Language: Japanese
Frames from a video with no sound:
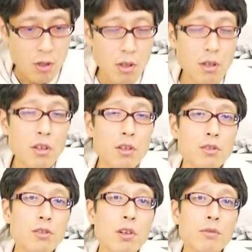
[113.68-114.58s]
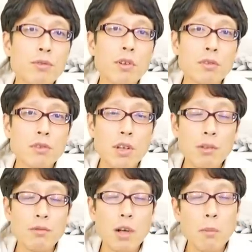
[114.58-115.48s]
えー、政府、
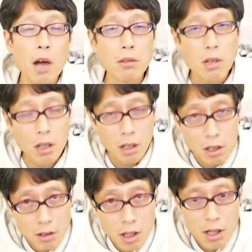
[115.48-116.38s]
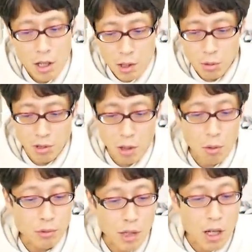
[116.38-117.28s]
政府が丸抱えで予
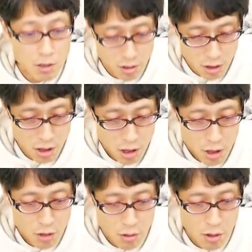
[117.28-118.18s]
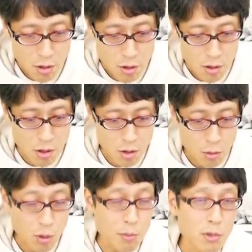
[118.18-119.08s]
算を負担し、ね、えー、
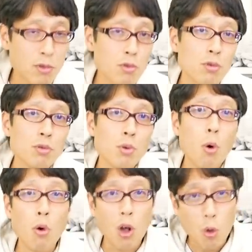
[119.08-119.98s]
特別職の国家公